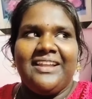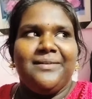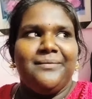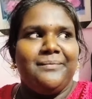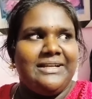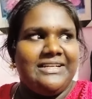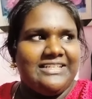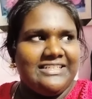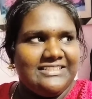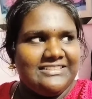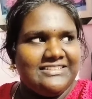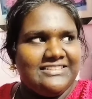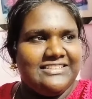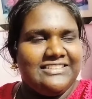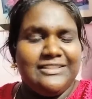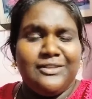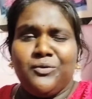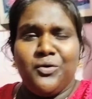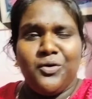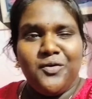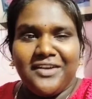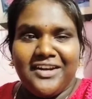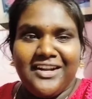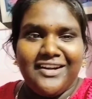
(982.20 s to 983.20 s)
பட் இது
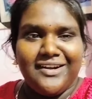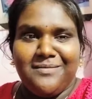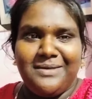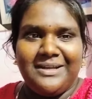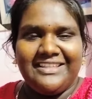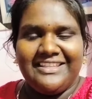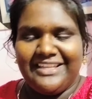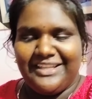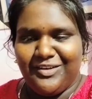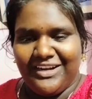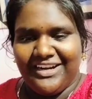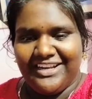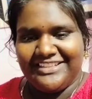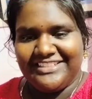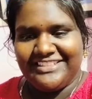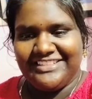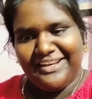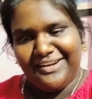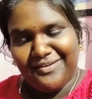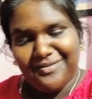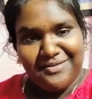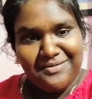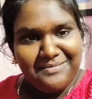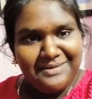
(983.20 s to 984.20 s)
ஓவராக இருக்க மாதிரி தெரியும் எல்லாத்துக்கும்
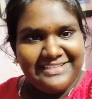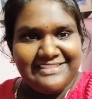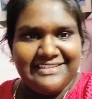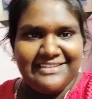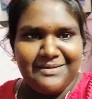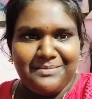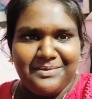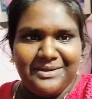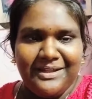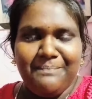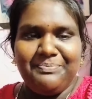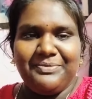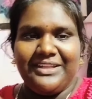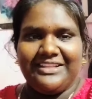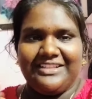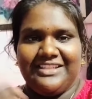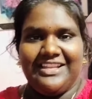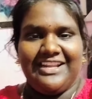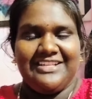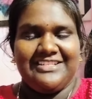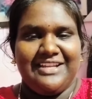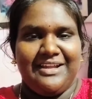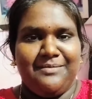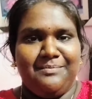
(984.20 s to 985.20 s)
என்னோட மைண்ட் செட் அப்படி தான் அதை
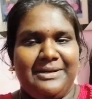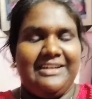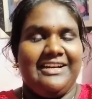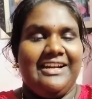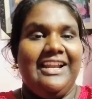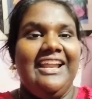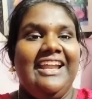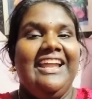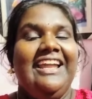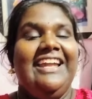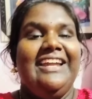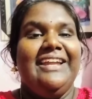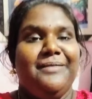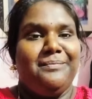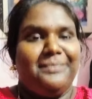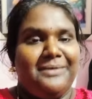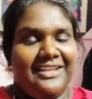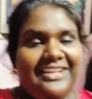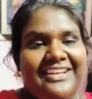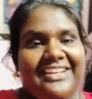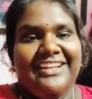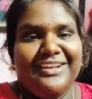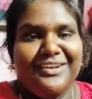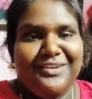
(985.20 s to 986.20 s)
நான் ஷேர் பண்ணுறேன் இப்படி
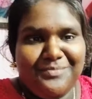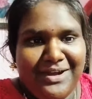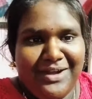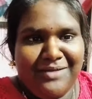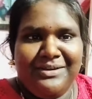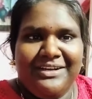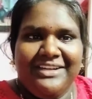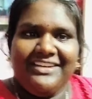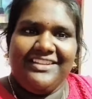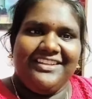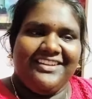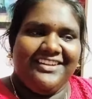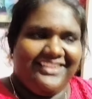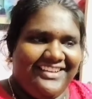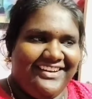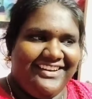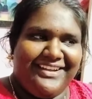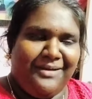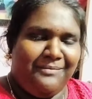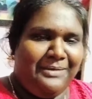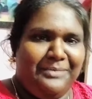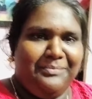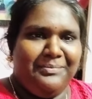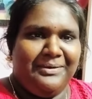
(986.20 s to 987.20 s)
தான் நீங்களுமா அப்படின்றத நீங்கள்
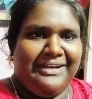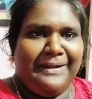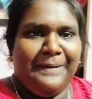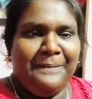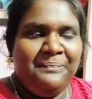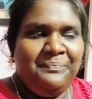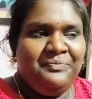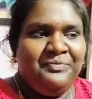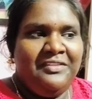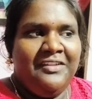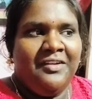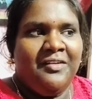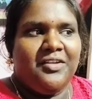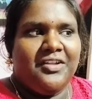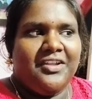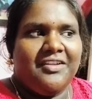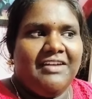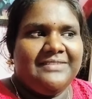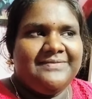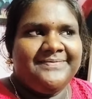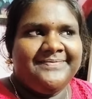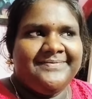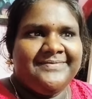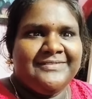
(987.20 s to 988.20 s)
கமெண்ட் பண்ணுங்கள்
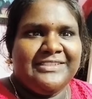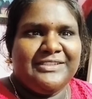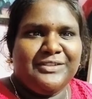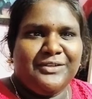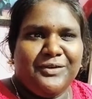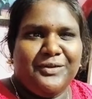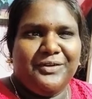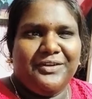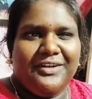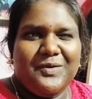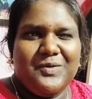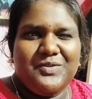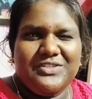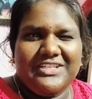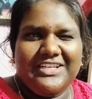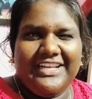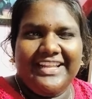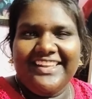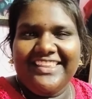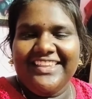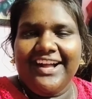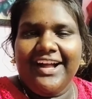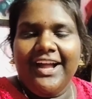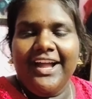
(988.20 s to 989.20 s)
ஓகேவா ஸோ இன்னும் கொஞ்சம்
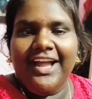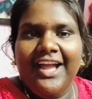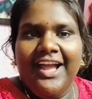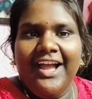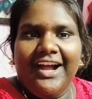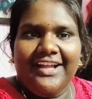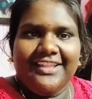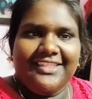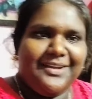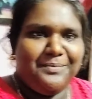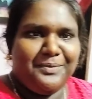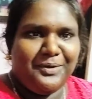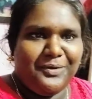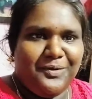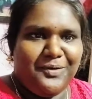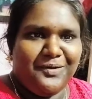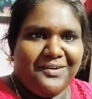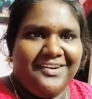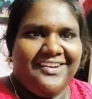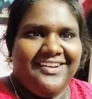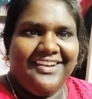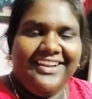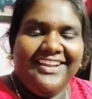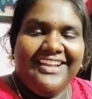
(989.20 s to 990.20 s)
நேரம் தான் அதுக்கப்புறம்
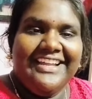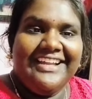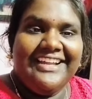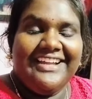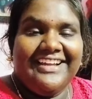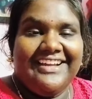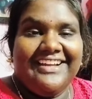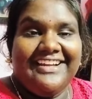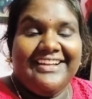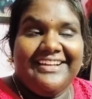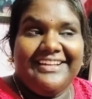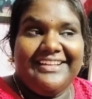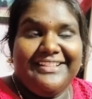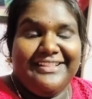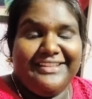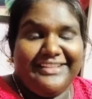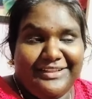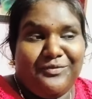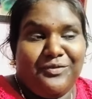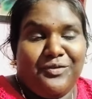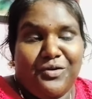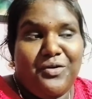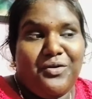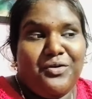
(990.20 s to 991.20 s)

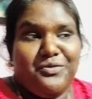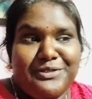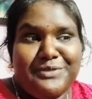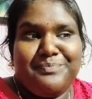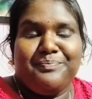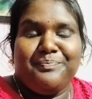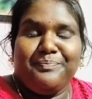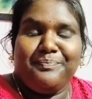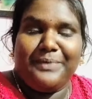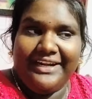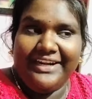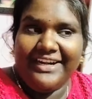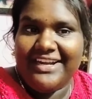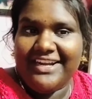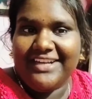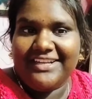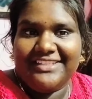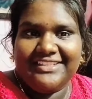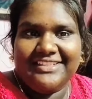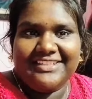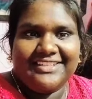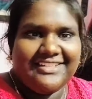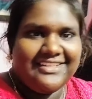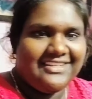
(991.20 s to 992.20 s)
இது ஃபோன் யூஸ்
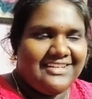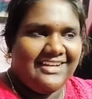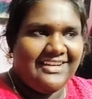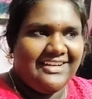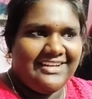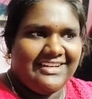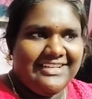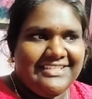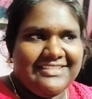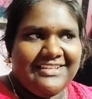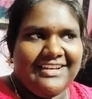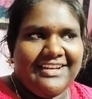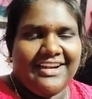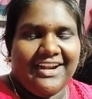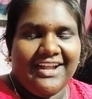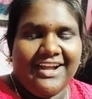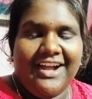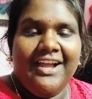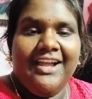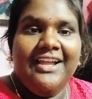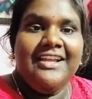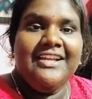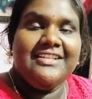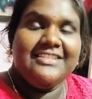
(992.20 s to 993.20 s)
பண்ணாததுக்கான ரீசன் என்னென்னா
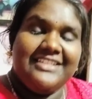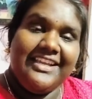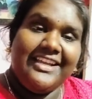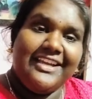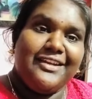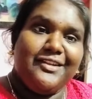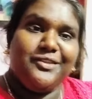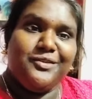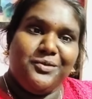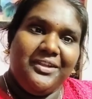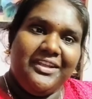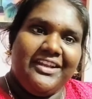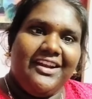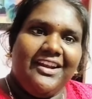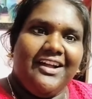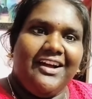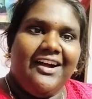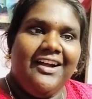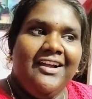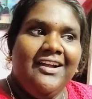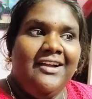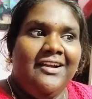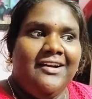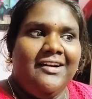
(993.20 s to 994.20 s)
சீக்கிரம் தூங்கிடலாம்
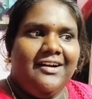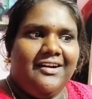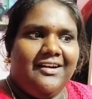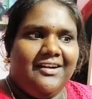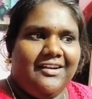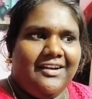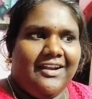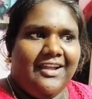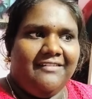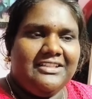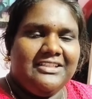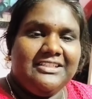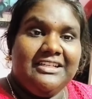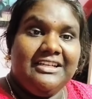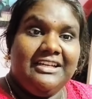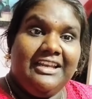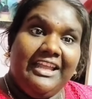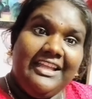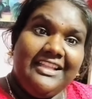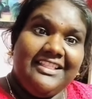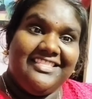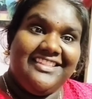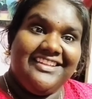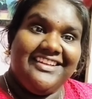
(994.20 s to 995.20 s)
நான் வந்துட்டு
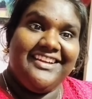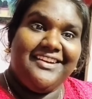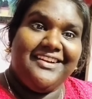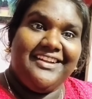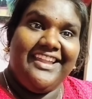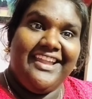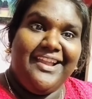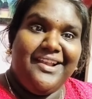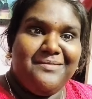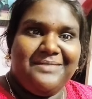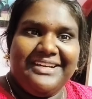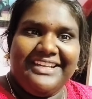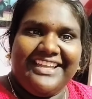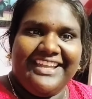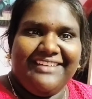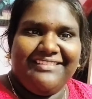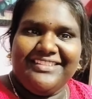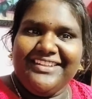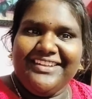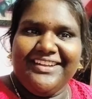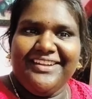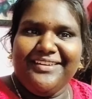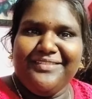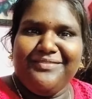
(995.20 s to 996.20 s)
நேற்று ஏழு மணிக்கே
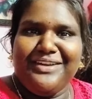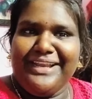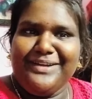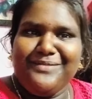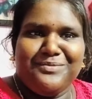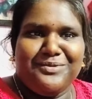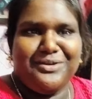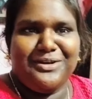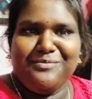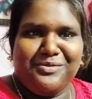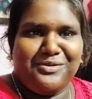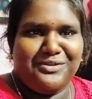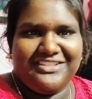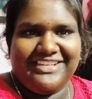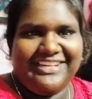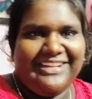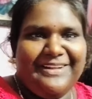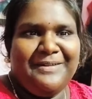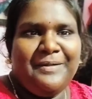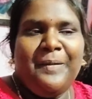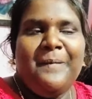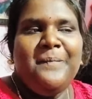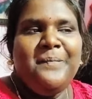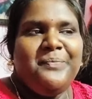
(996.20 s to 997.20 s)
வந்து ஃப்ளைட் மோடில் போட்டுட்டேன்